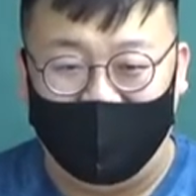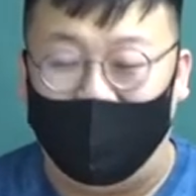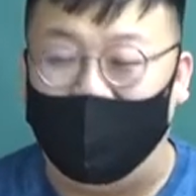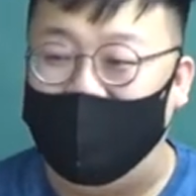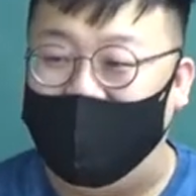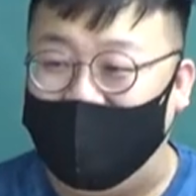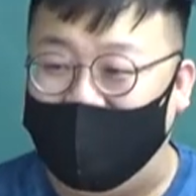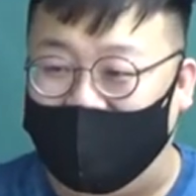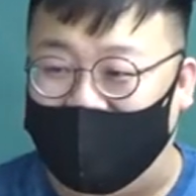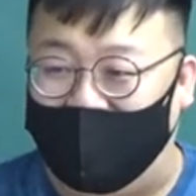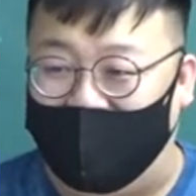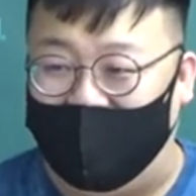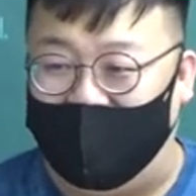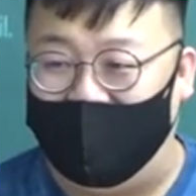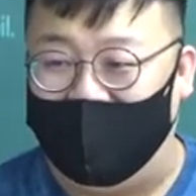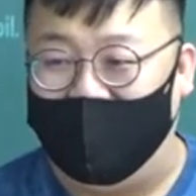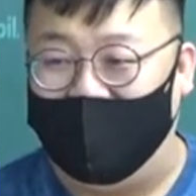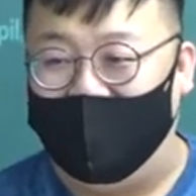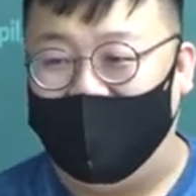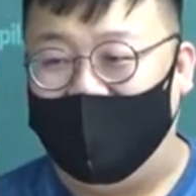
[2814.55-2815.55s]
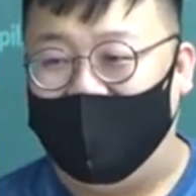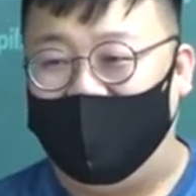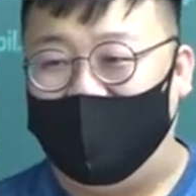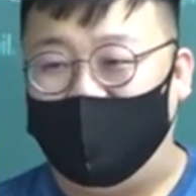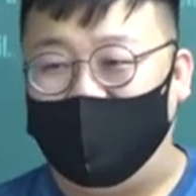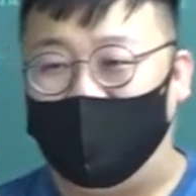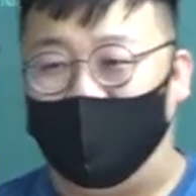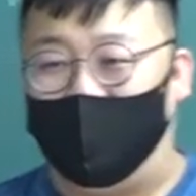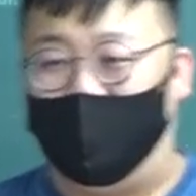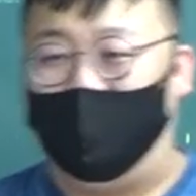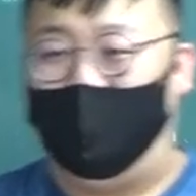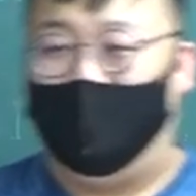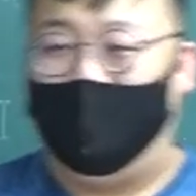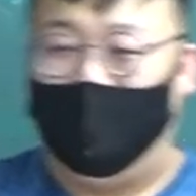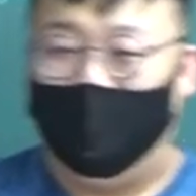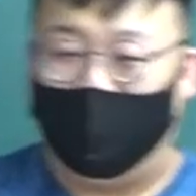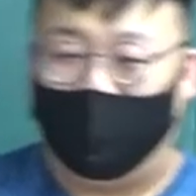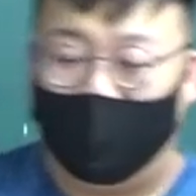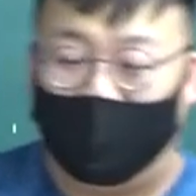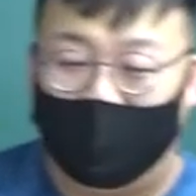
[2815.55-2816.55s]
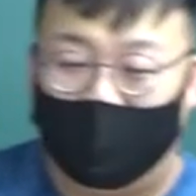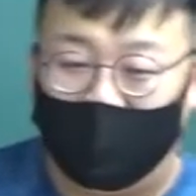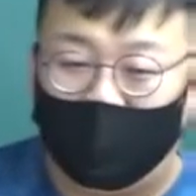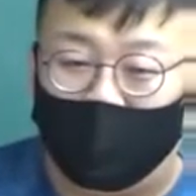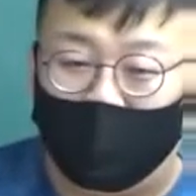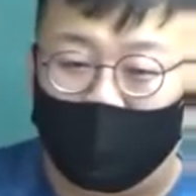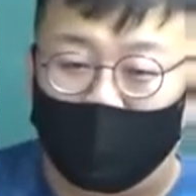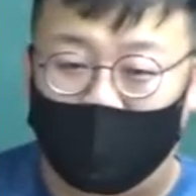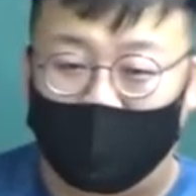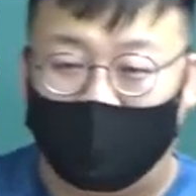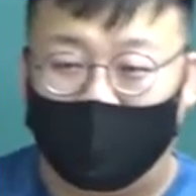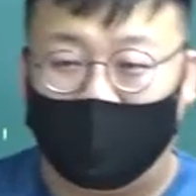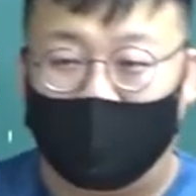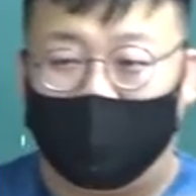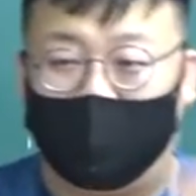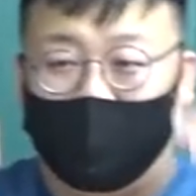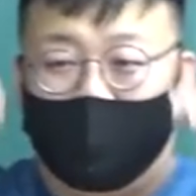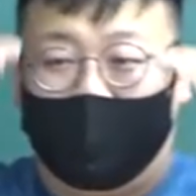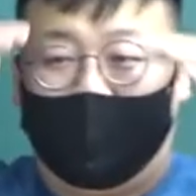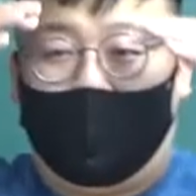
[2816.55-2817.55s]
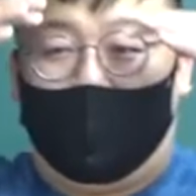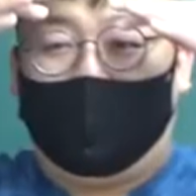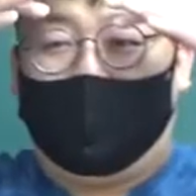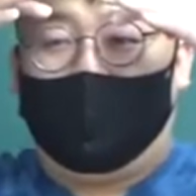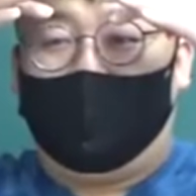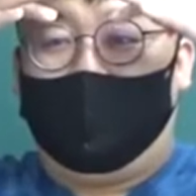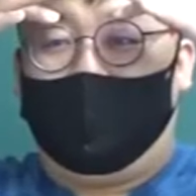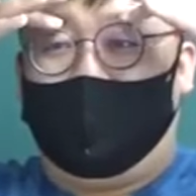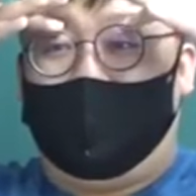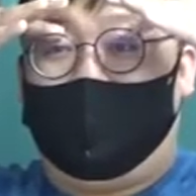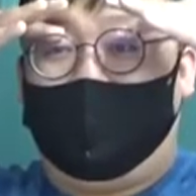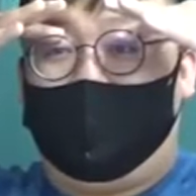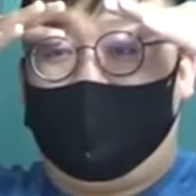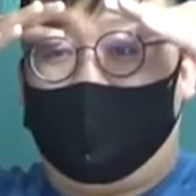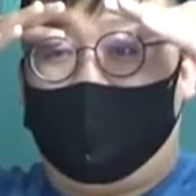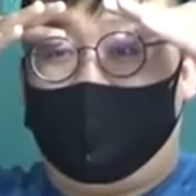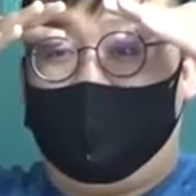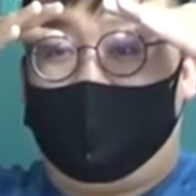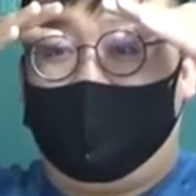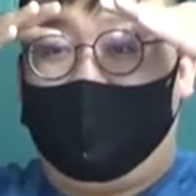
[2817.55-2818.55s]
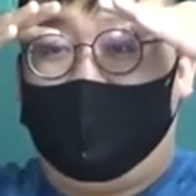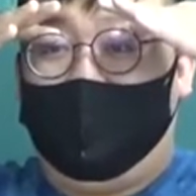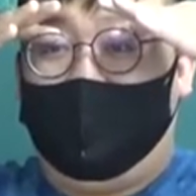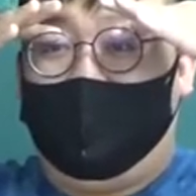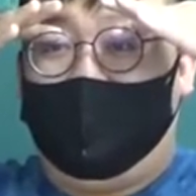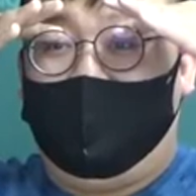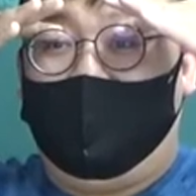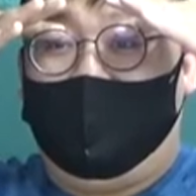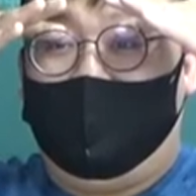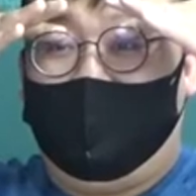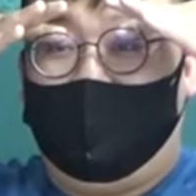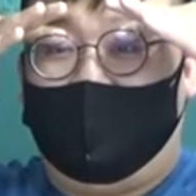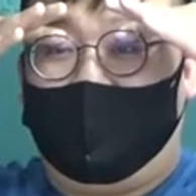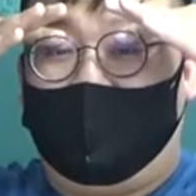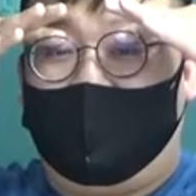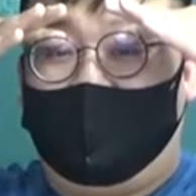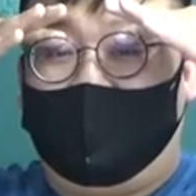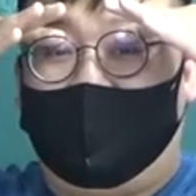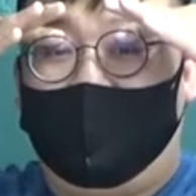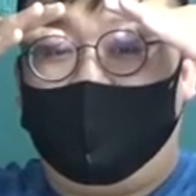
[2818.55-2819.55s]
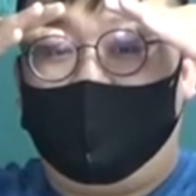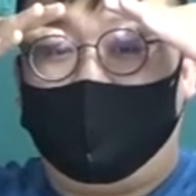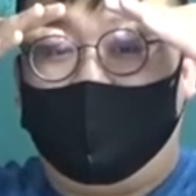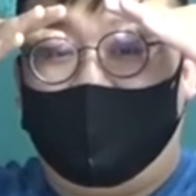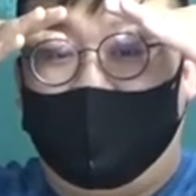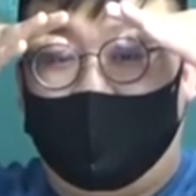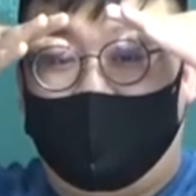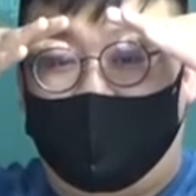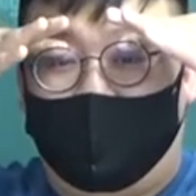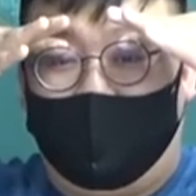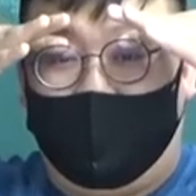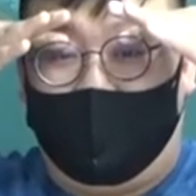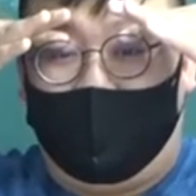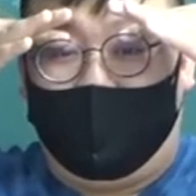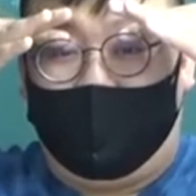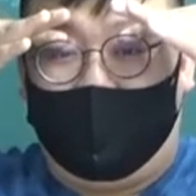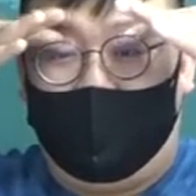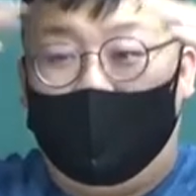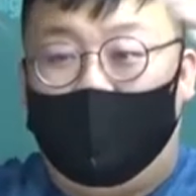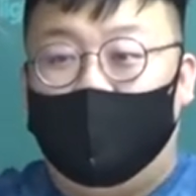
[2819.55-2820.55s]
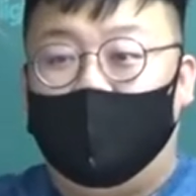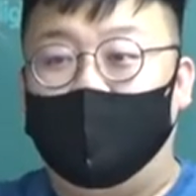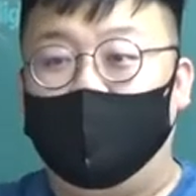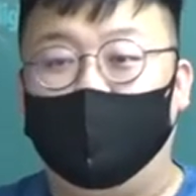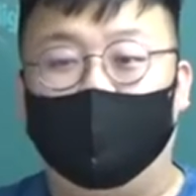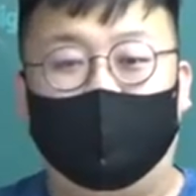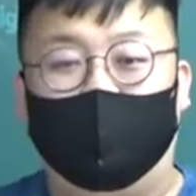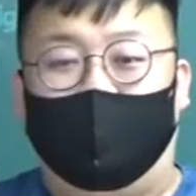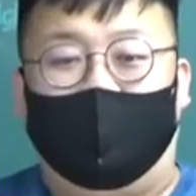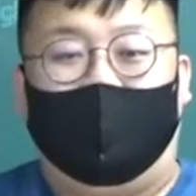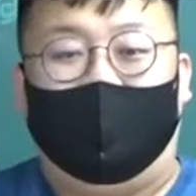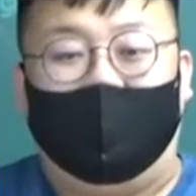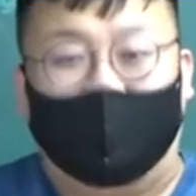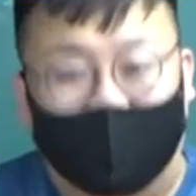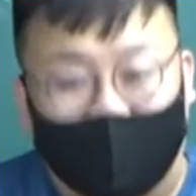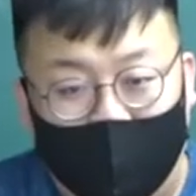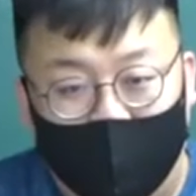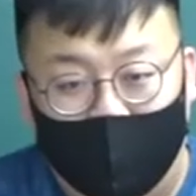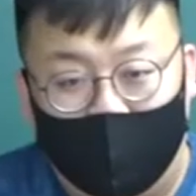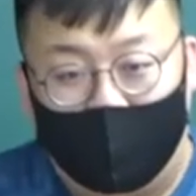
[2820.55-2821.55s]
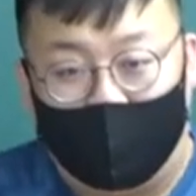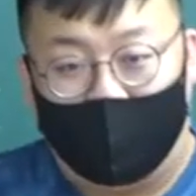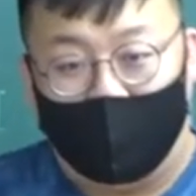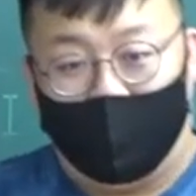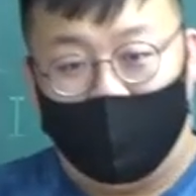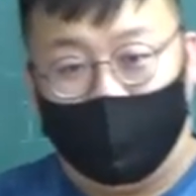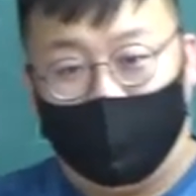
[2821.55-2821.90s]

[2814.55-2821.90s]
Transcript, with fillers: 원리가 그렇죠 더 크게 보이고 싶으시면 여기를 없애면 되겠죠 근데 그런 문제가 뭐예요 눈이 안 감겨요